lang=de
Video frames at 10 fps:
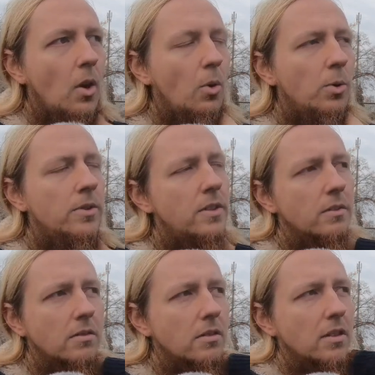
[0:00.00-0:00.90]
und
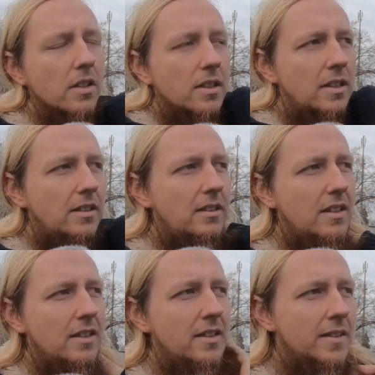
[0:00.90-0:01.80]

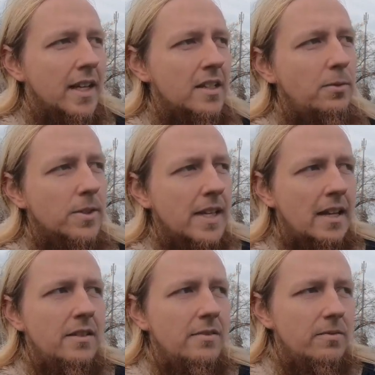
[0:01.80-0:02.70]
das Geld wird
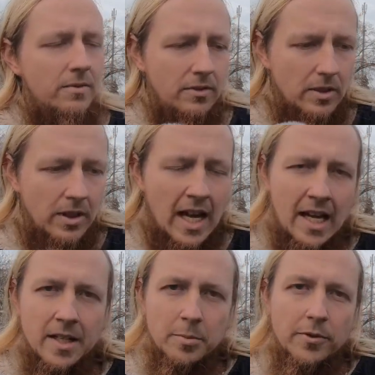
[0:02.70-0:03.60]
sehr nah
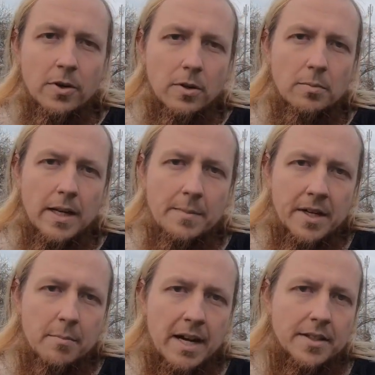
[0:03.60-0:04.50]
an der Bevölkerung bleiben, an
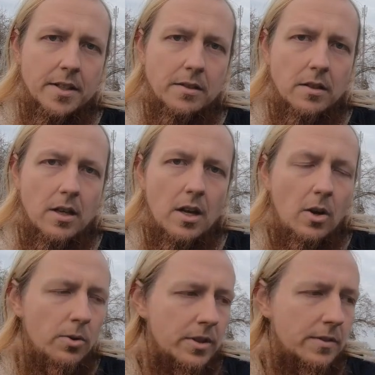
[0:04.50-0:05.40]
der Basis.
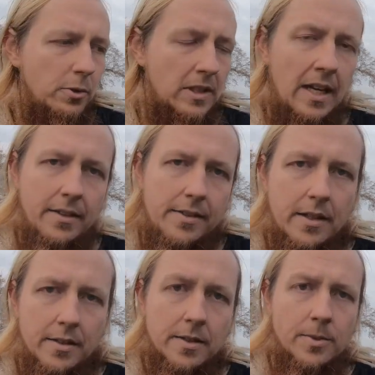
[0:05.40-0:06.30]
Und es wird leicht
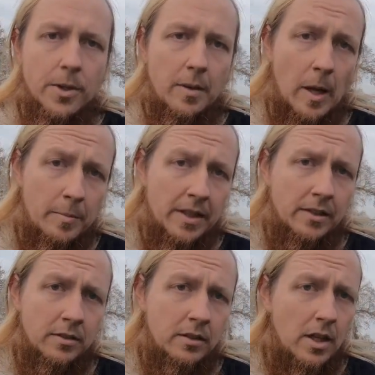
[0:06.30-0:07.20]
sein, es zu
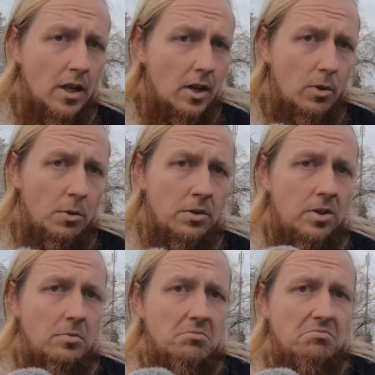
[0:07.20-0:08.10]
erarbeiten.
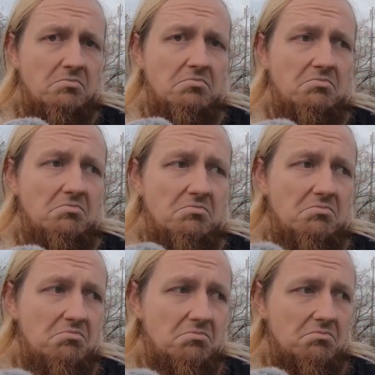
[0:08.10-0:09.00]
Und
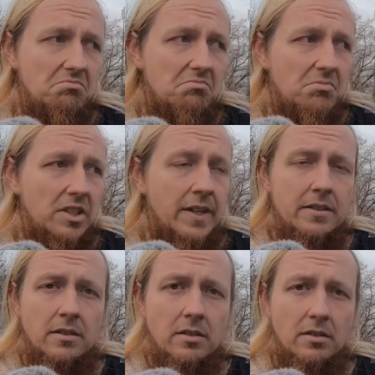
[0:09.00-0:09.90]
ich
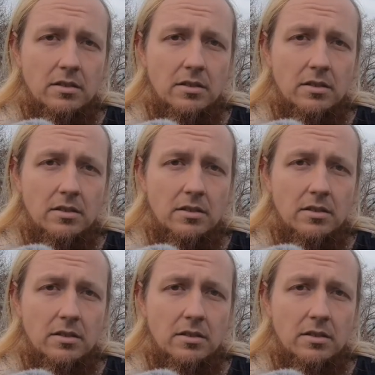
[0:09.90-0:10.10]
weiß nicht.